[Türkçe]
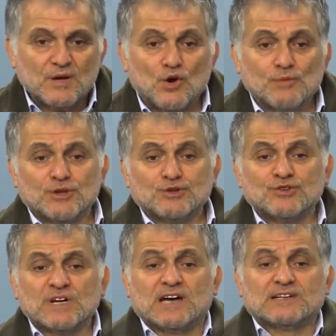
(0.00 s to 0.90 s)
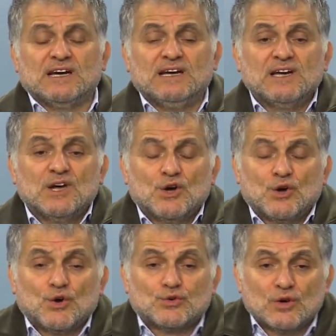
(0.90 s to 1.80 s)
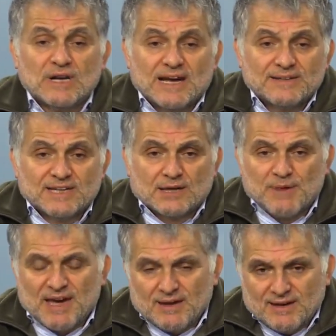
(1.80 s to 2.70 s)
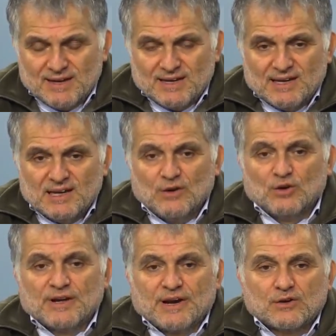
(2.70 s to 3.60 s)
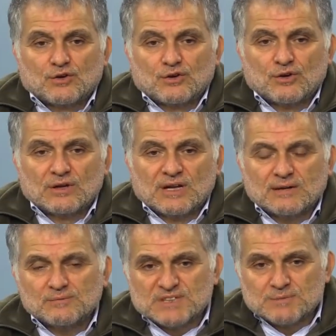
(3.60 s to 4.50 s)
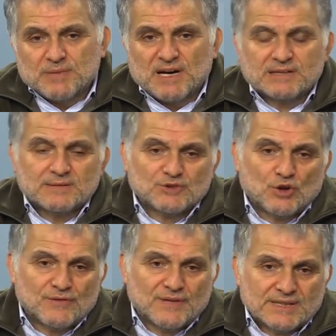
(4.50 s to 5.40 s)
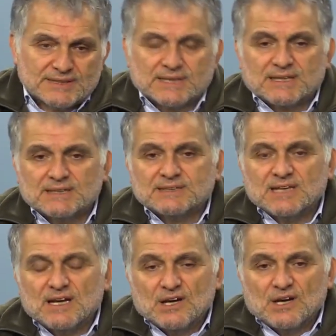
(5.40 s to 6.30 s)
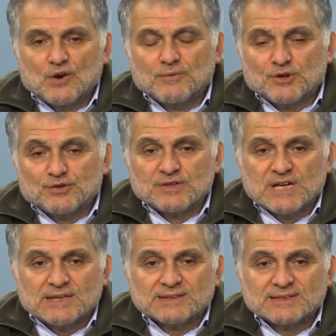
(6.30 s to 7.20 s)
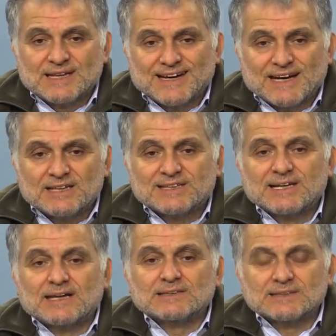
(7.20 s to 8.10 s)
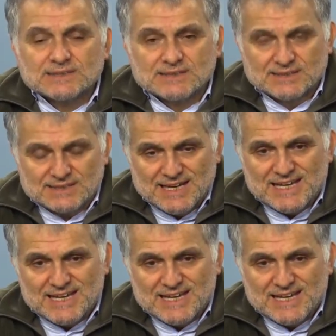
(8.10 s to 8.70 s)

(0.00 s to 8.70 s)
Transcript: öbür dünyada ödüllendirme olarak görüyorlar. Bizim partimize oy verirseniz öbür dünyanızı garantiye alırsınız